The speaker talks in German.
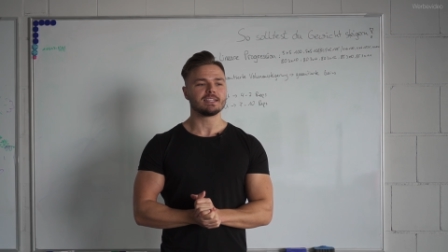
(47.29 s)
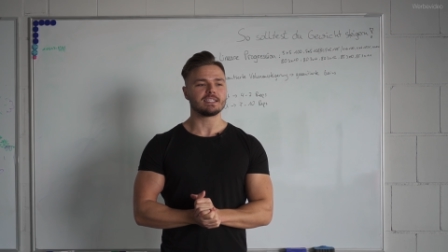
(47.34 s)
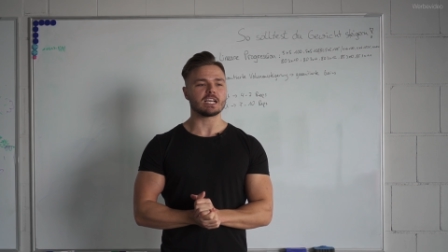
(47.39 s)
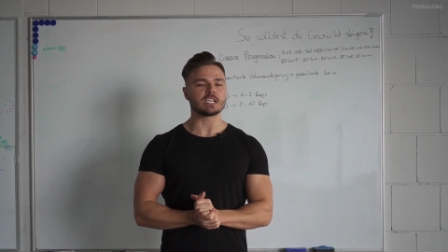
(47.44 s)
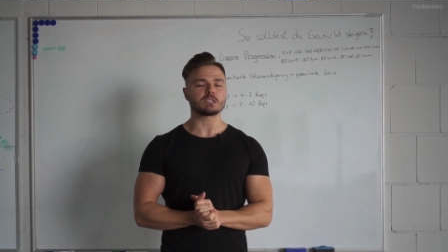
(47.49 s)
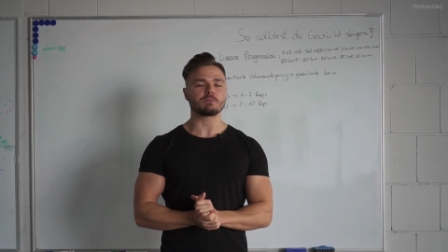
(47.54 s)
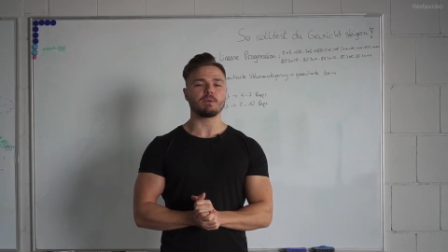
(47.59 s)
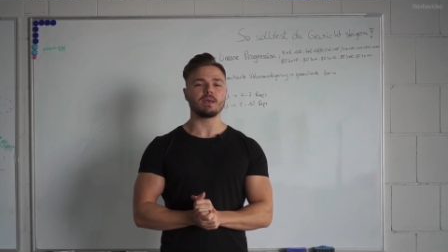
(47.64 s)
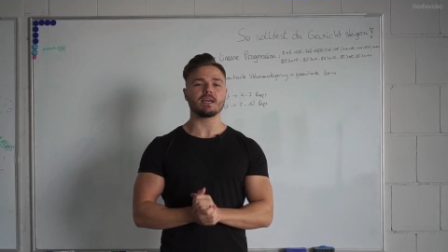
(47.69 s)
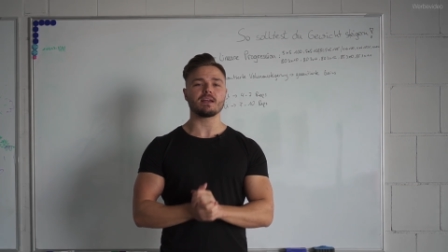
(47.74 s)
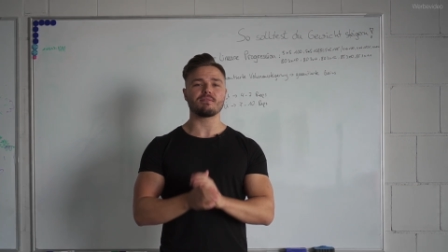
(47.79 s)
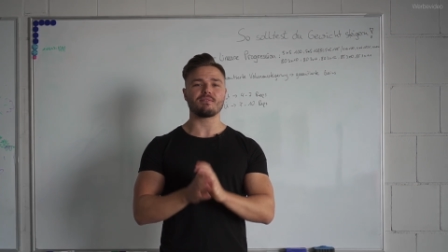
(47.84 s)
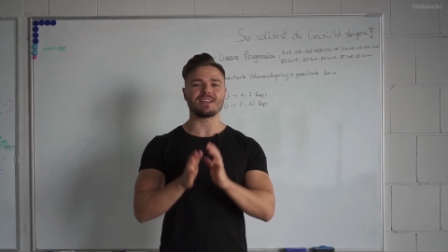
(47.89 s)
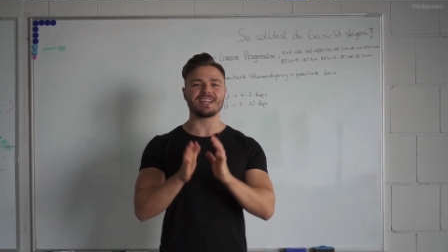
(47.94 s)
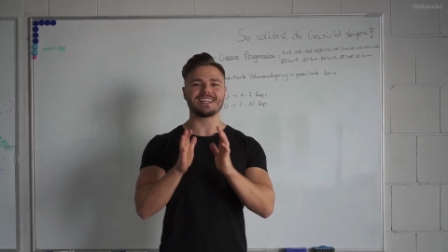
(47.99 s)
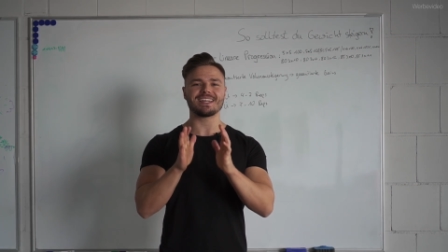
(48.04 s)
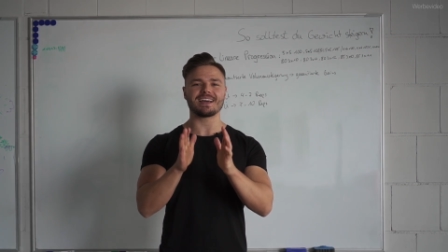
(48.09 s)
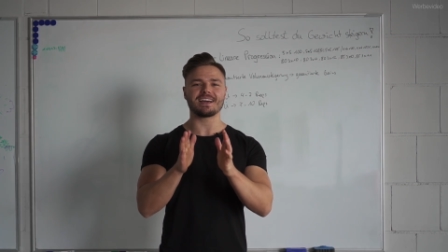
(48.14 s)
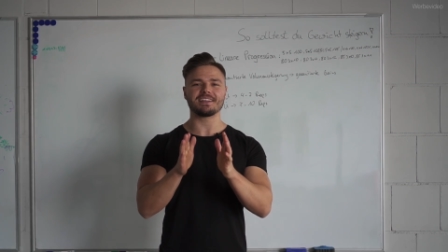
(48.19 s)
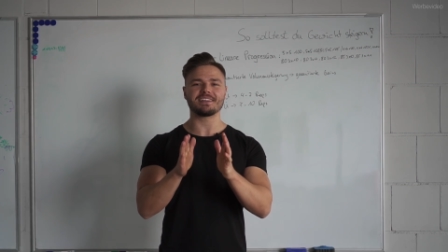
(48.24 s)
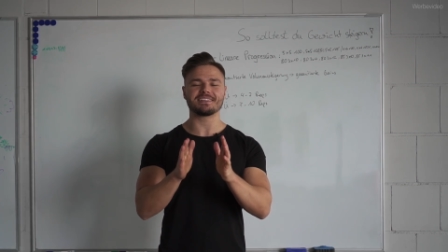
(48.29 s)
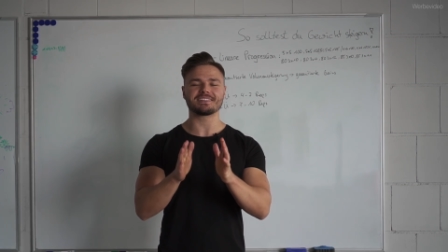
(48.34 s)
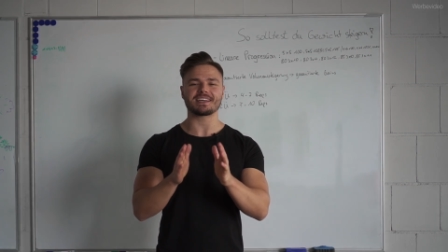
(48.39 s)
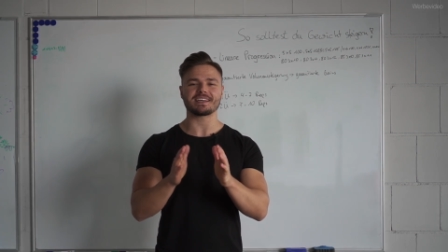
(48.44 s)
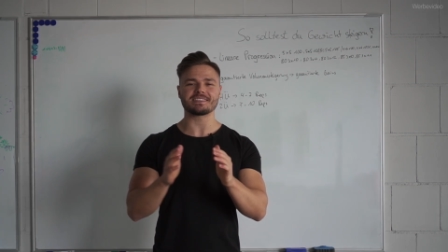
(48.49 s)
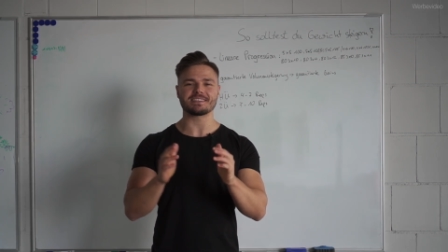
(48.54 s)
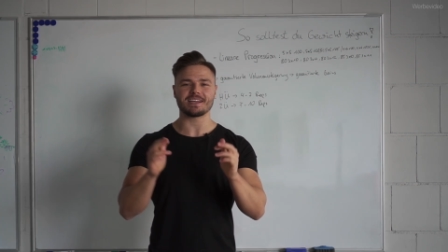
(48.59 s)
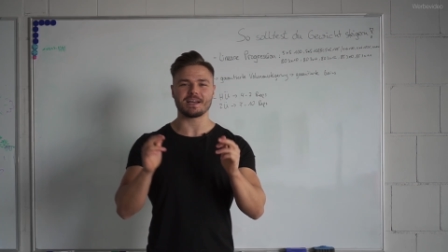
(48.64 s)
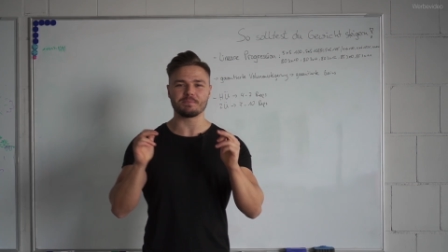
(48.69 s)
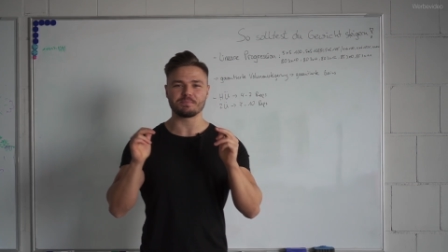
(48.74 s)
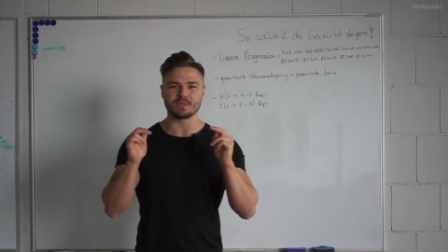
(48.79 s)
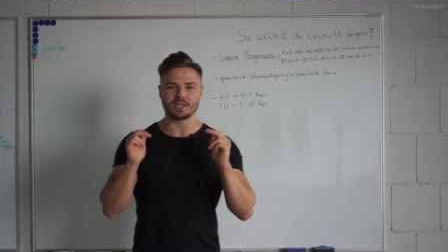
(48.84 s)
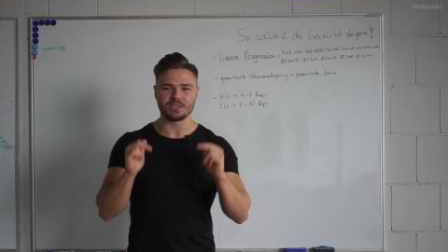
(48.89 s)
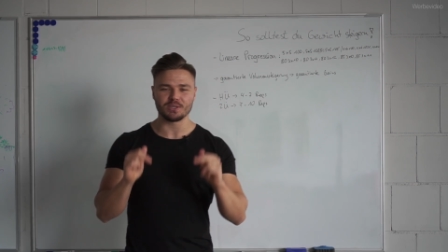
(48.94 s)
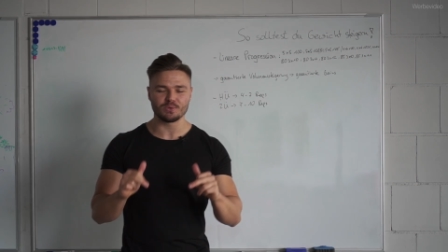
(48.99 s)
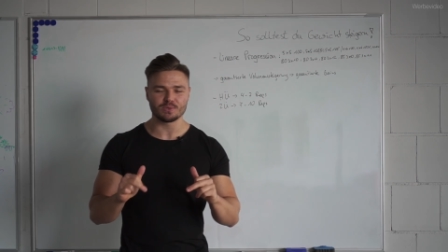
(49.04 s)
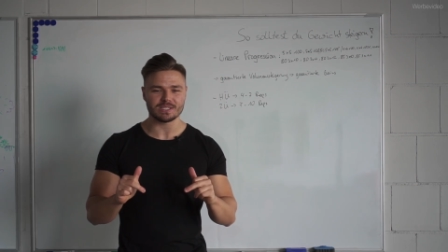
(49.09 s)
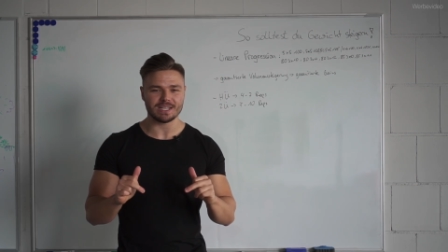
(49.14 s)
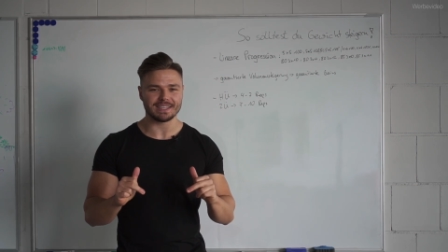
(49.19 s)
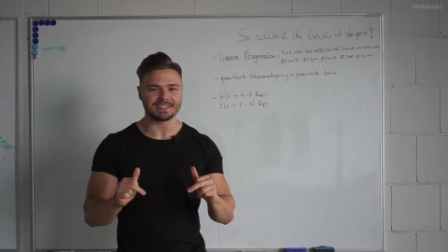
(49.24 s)
Deswegen, wenn ihr daran Interesse habt, der
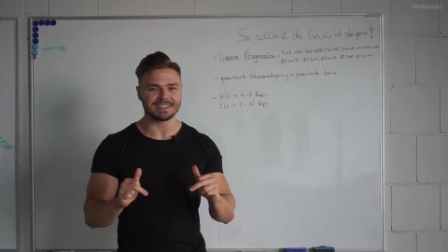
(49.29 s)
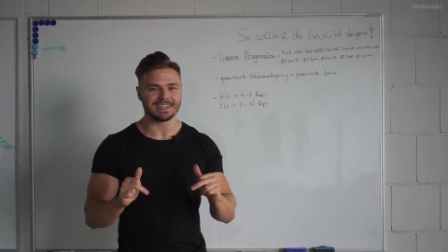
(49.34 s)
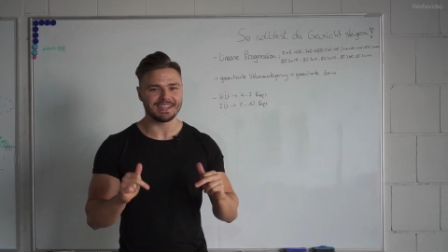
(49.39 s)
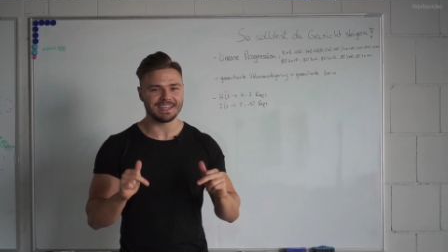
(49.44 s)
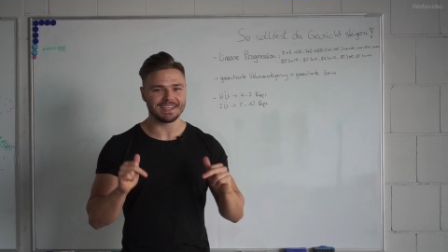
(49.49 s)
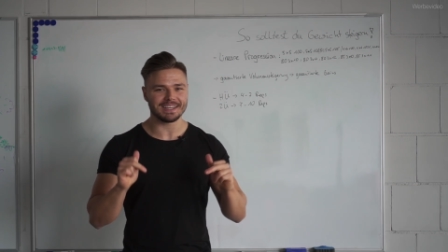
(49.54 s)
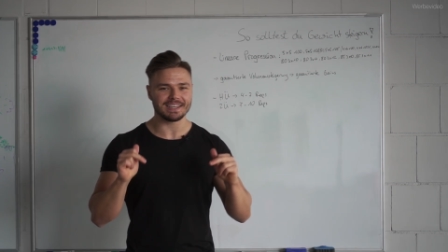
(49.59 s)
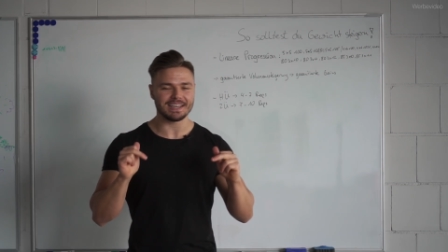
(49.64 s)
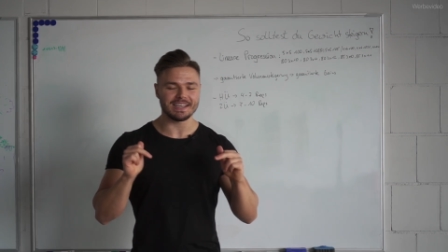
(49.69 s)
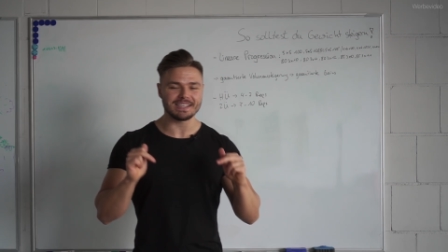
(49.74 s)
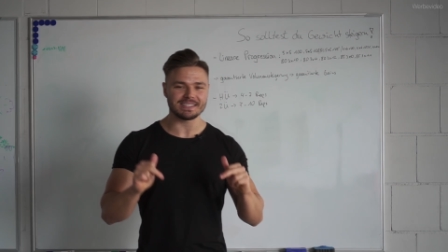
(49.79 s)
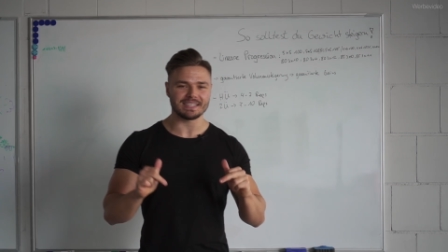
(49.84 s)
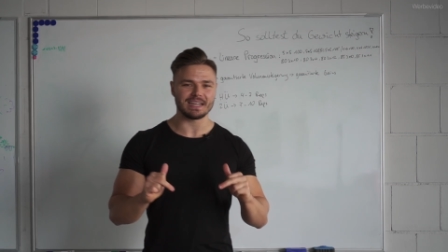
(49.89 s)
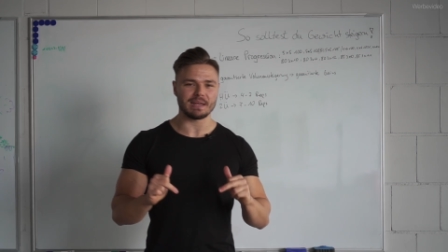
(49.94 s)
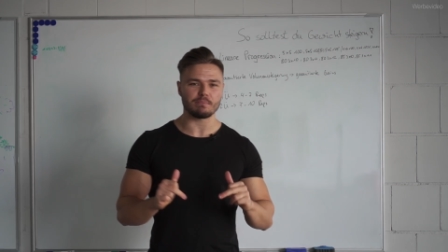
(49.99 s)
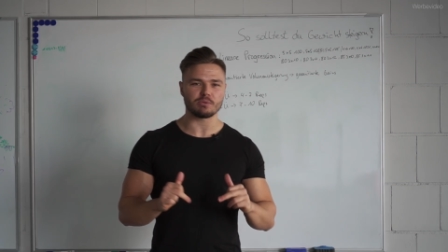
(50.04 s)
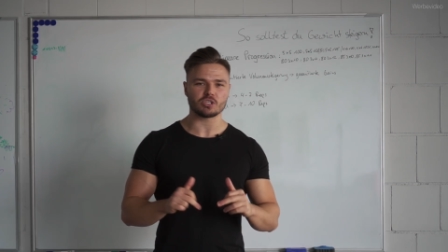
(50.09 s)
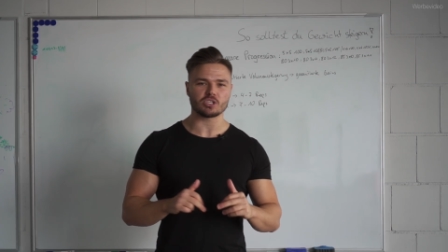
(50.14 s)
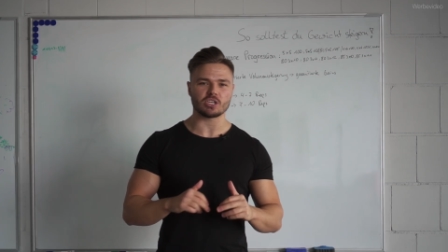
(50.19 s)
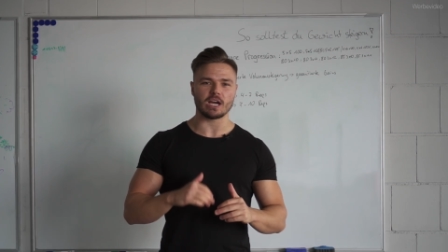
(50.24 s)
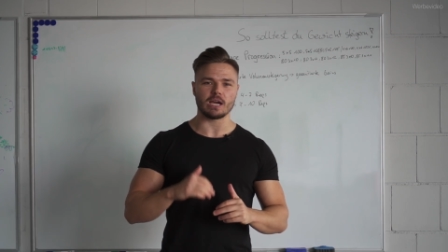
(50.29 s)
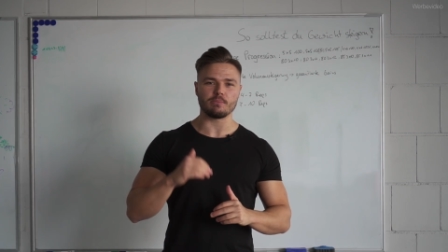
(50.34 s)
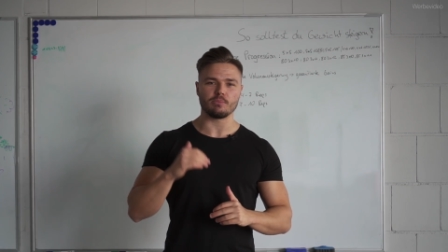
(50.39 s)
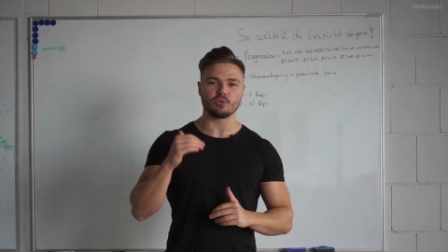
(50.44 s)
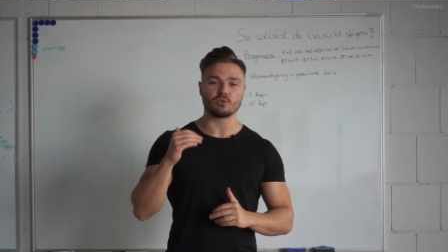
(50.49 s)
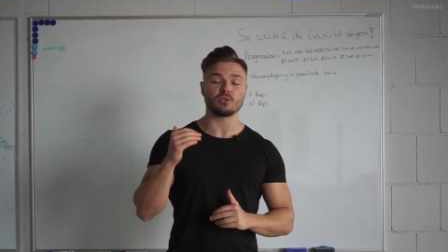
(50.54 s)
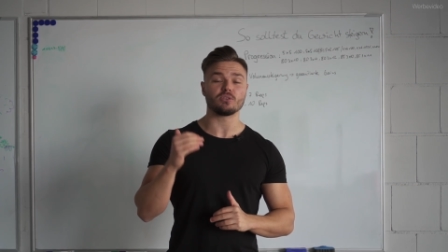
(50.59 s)
Newsletter-Link ist in der Beschreibung,